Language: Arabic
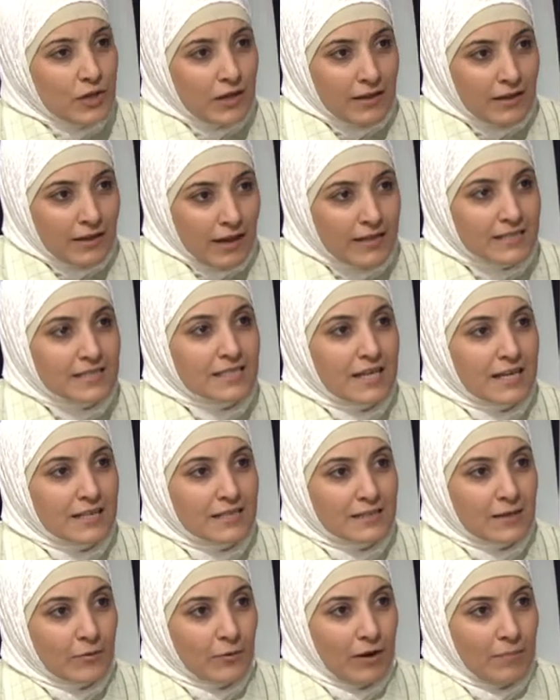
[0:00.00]
آه
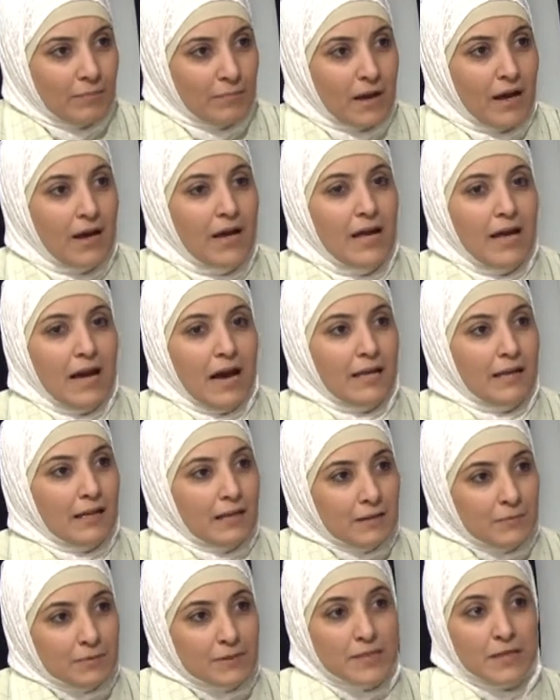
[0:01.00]
حساس نوعا ما هلا
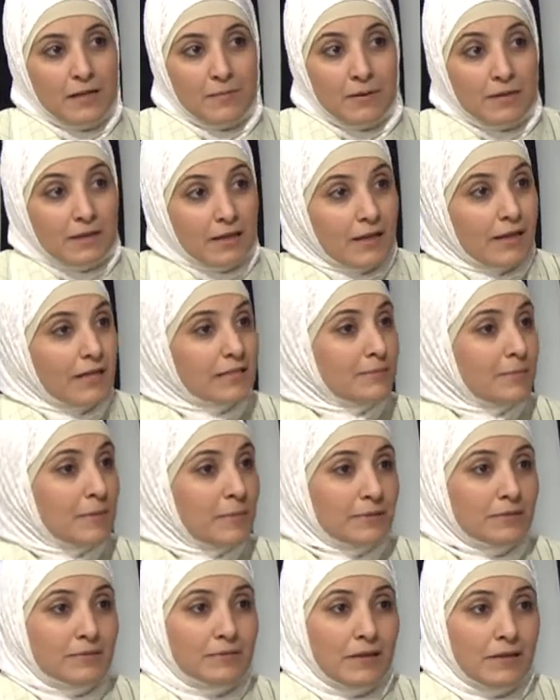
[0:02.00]
اللي بصير البنكرياس
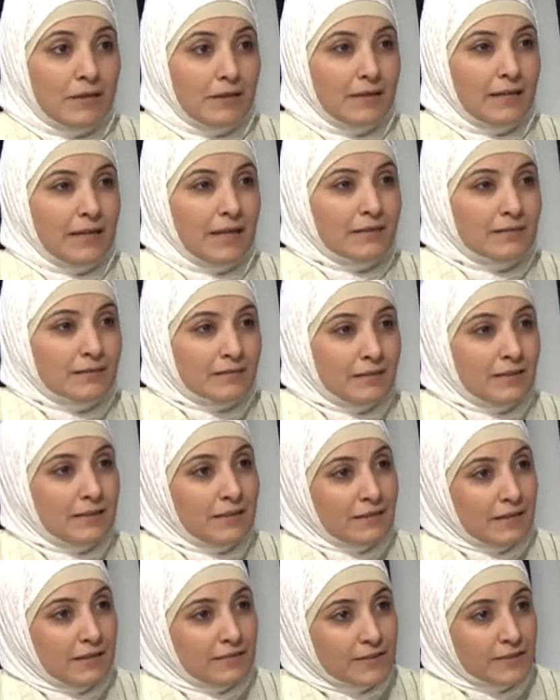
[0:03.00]
ببطل يعطي
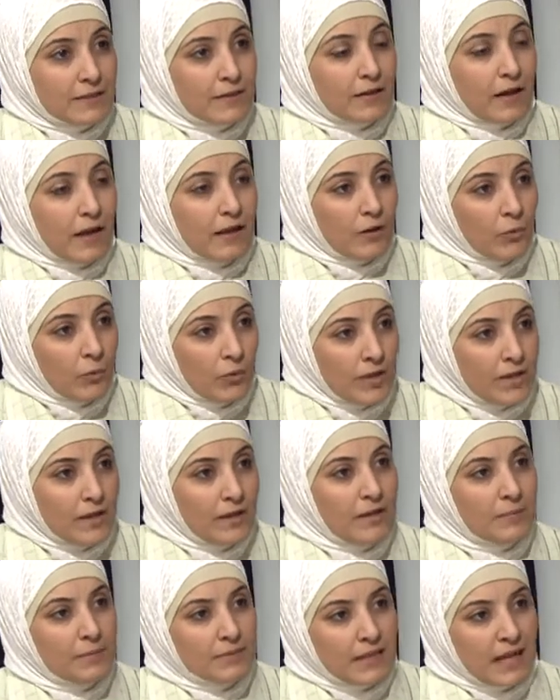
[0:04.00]
نفس القلويه
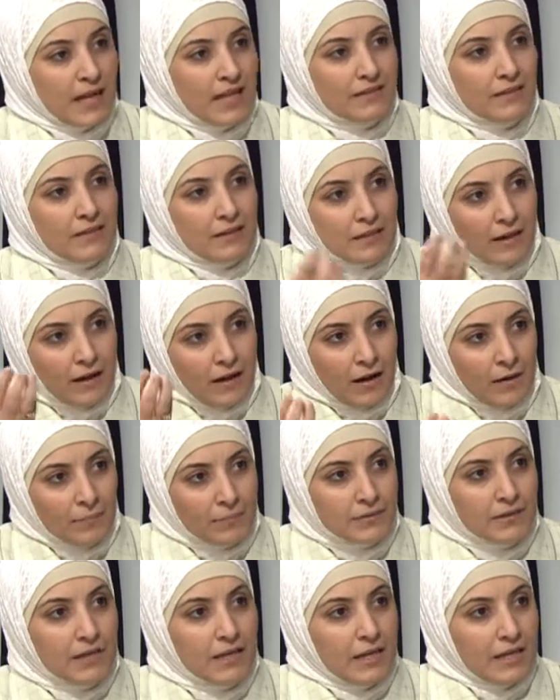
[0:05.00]
اللي بتعادل
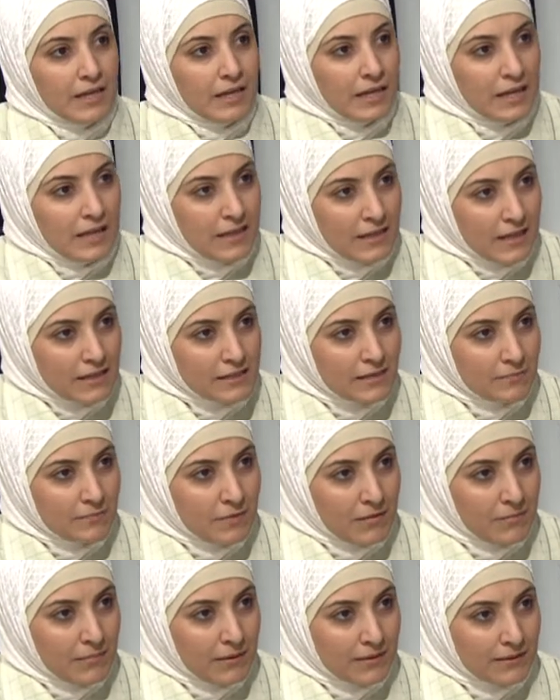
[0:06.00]
الحامض اللي نازل من
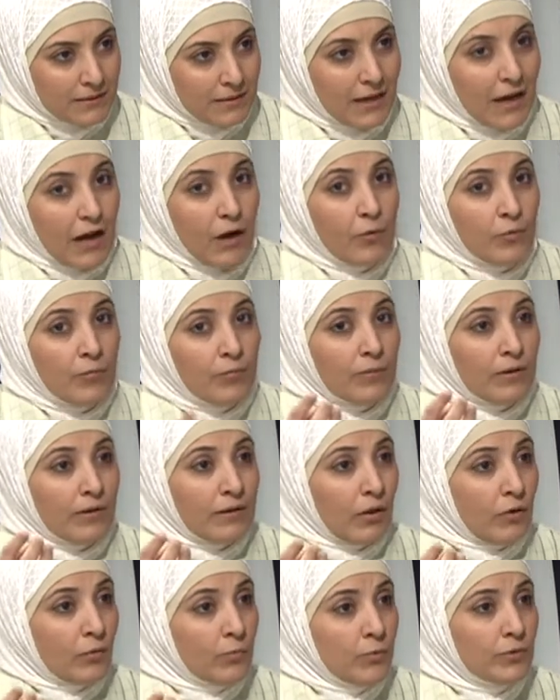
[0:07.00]
المعده او
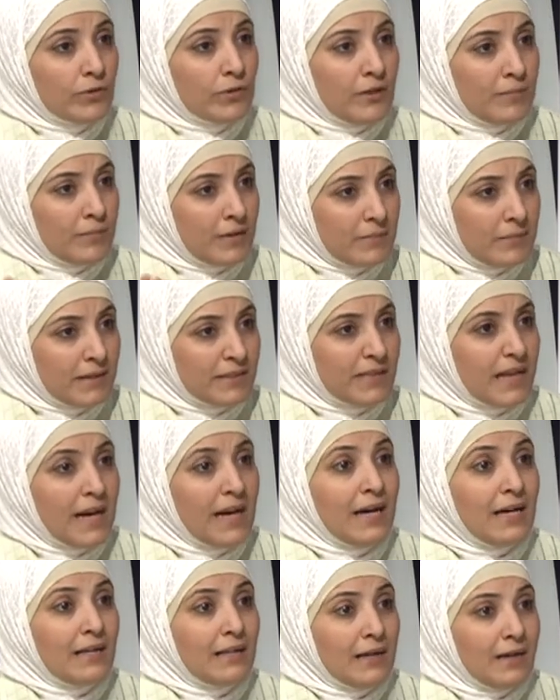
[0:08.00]
الحموضه الحموضه اللي بالمعده
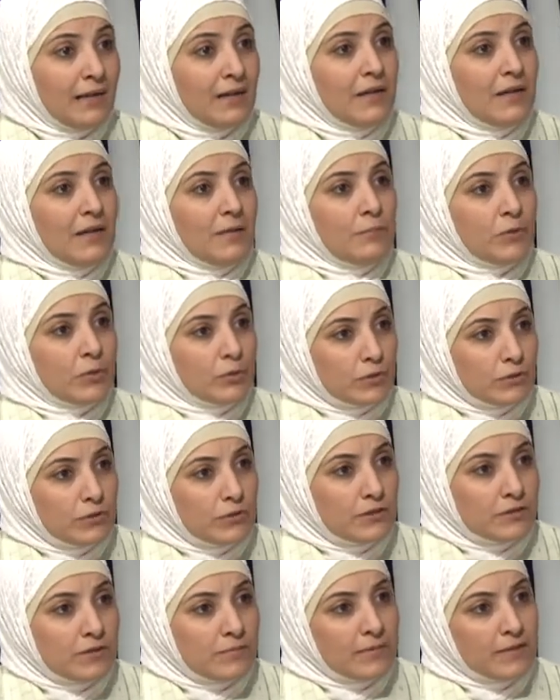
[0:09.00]
اعلى من
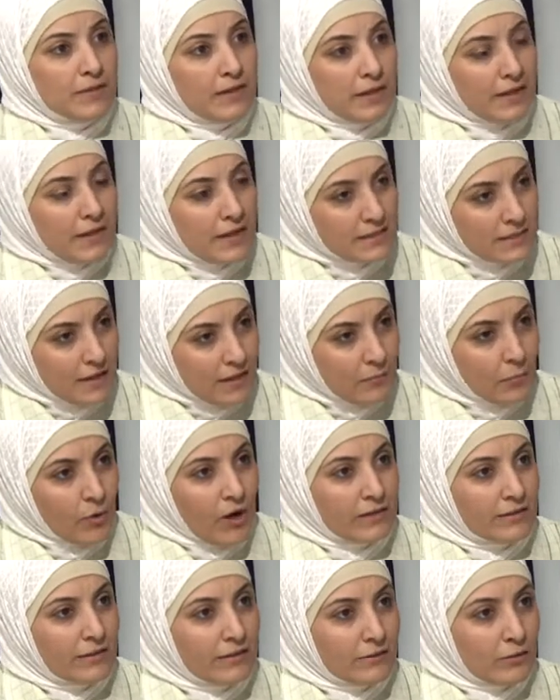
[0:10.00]
قدره البنكرياس على
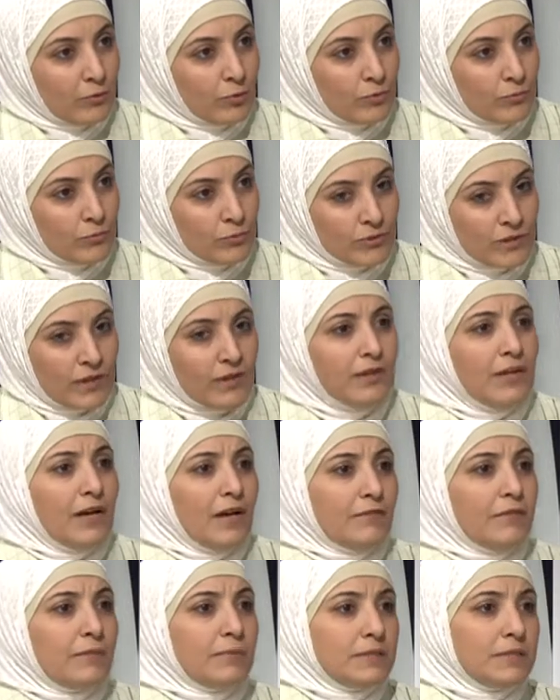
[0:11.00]
معادله الحموضه
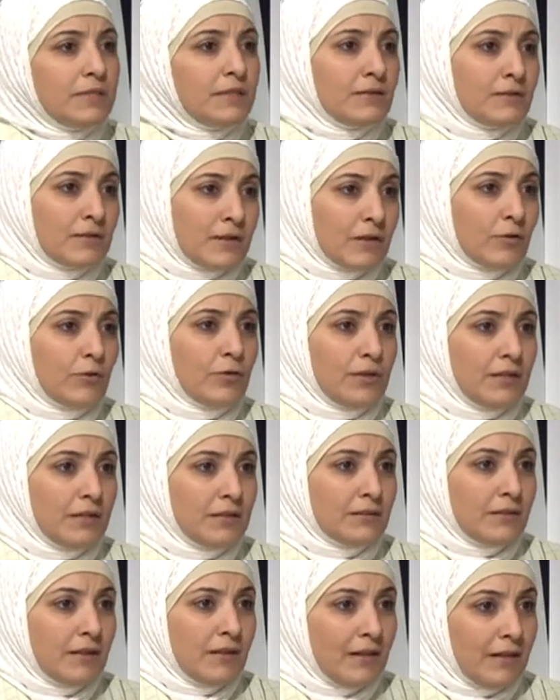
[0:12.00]
فبصير قرحه
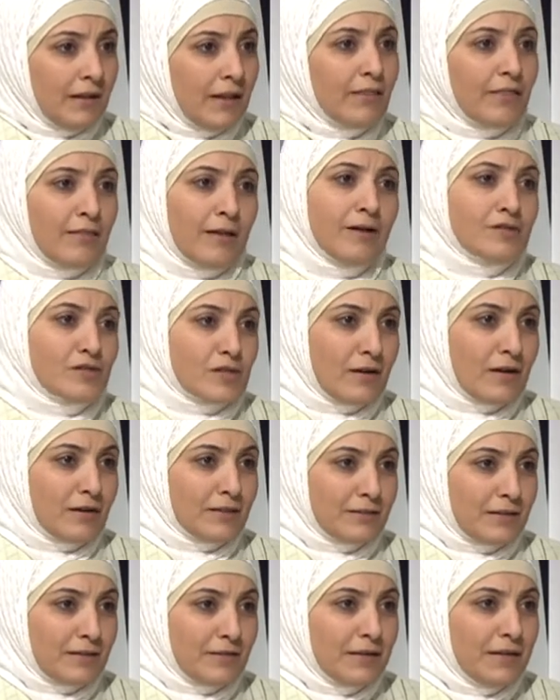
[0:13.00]
الاثنى عشر
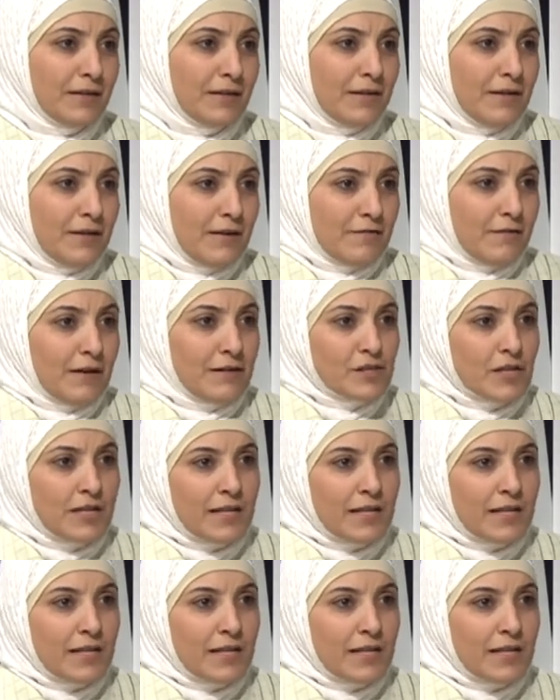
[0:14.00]
اكثر نعم. فعشان